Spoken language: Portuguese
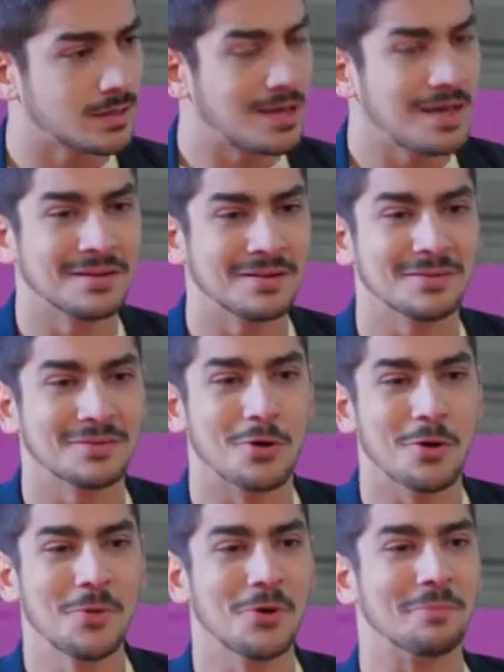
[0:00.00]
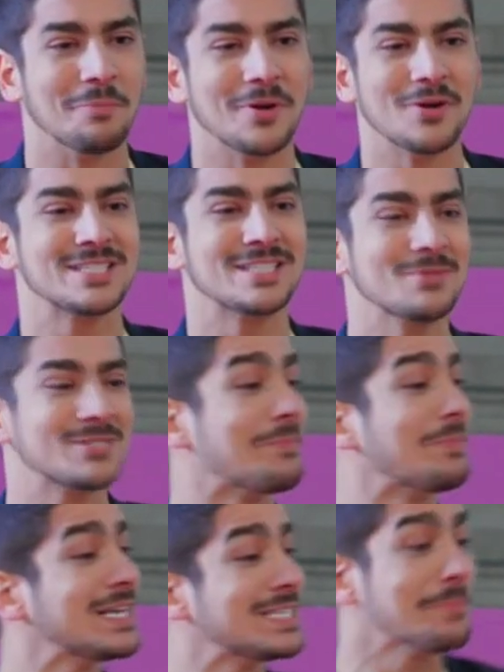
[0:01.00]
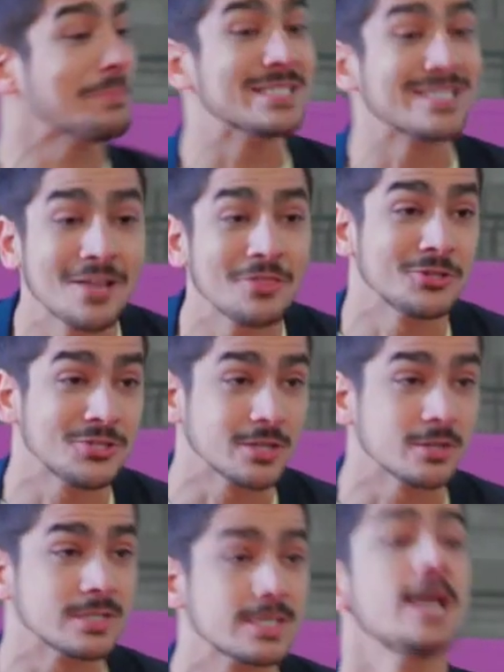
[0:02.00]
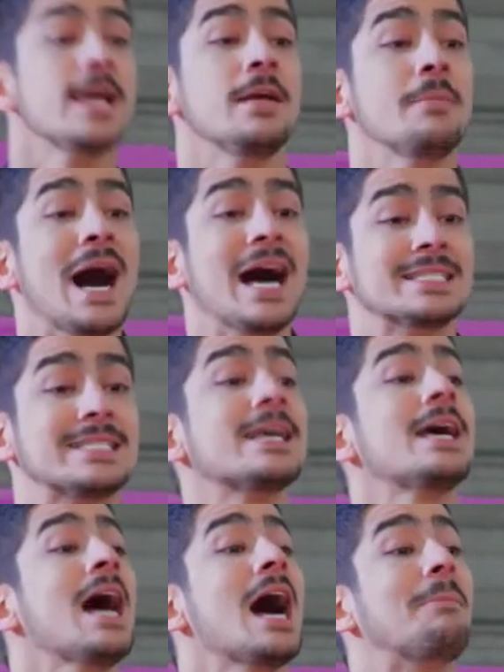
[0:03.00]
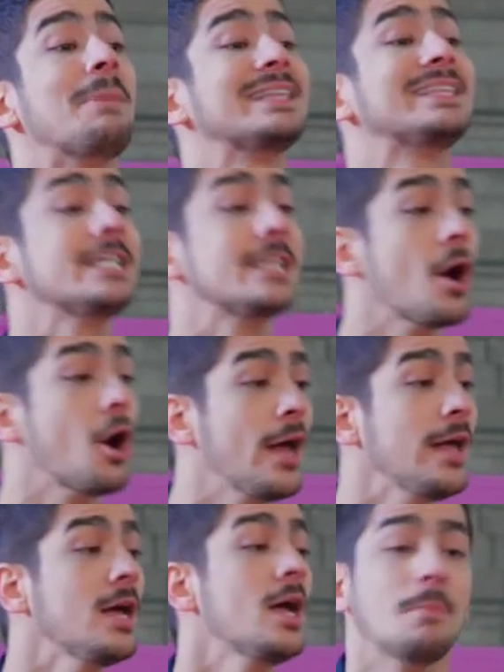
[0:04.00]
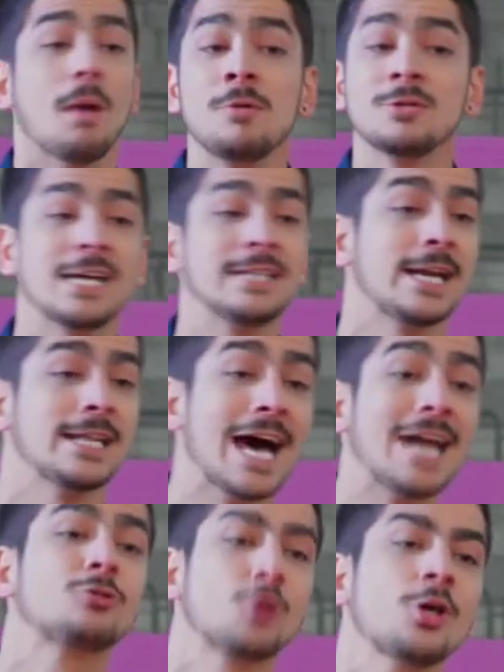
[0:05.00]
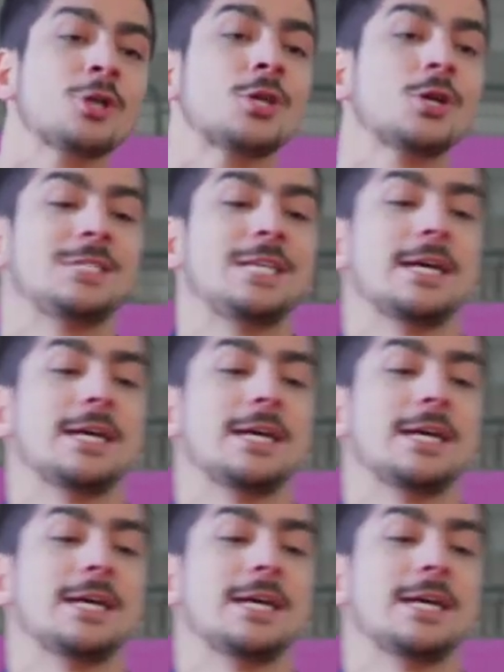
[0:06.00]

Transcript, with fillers: hoje. Como? Mas estamos só começando, pessoal. Tem mais. A partir de hoje, vamos treinar todos os